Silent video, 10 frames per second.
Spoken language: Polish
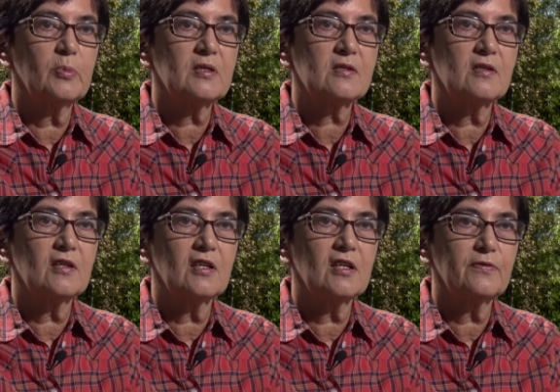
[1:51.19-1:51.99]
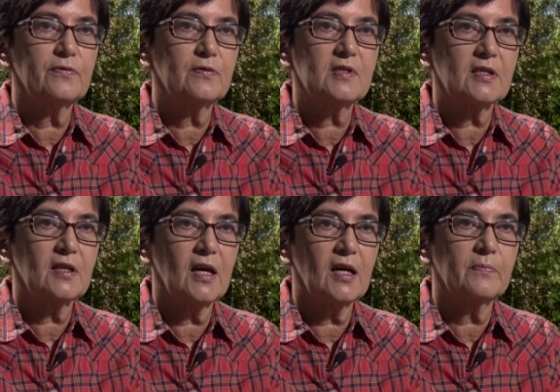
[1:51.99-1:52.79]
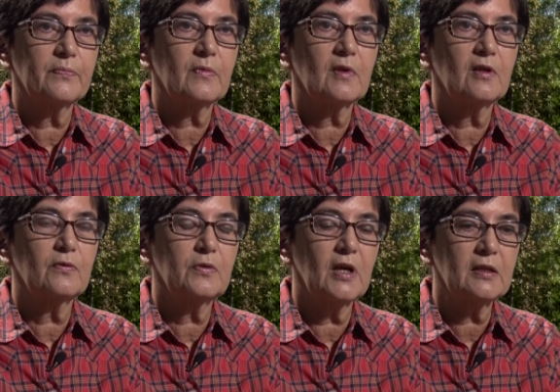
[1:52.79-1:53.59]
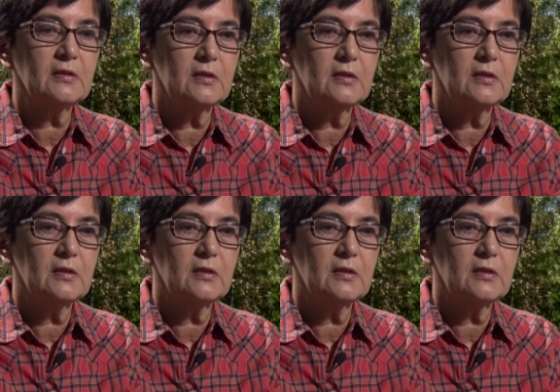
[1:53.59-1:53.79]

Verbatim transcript: obecnie FCA e, Fiat